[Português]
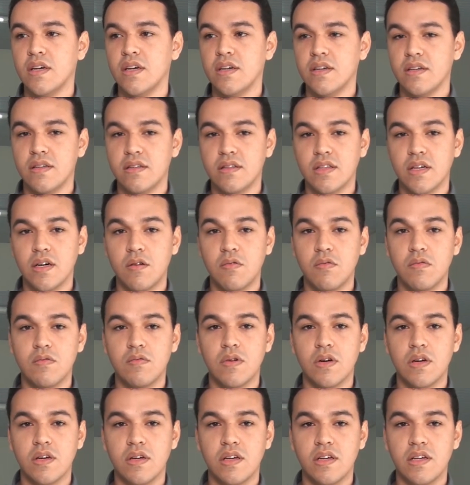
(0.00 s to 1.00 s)
então
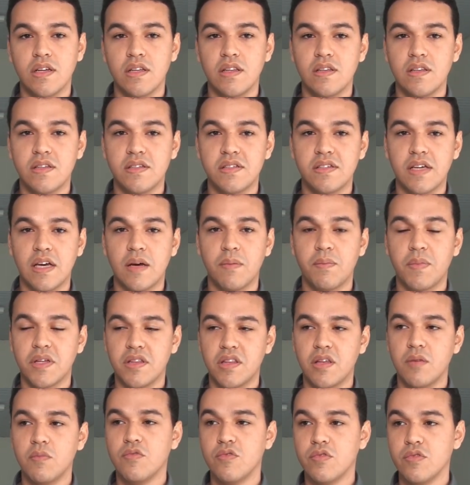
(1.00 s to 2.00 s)
ele se
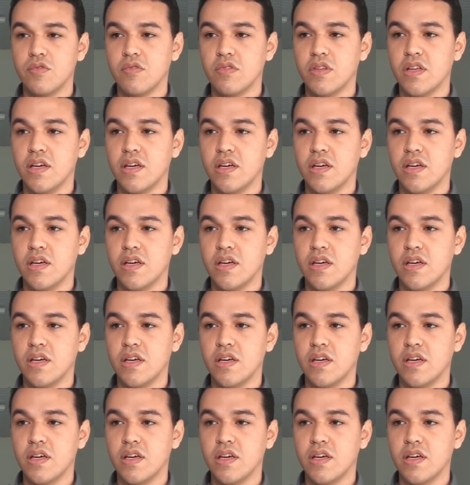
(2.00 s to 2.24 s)
repete muito,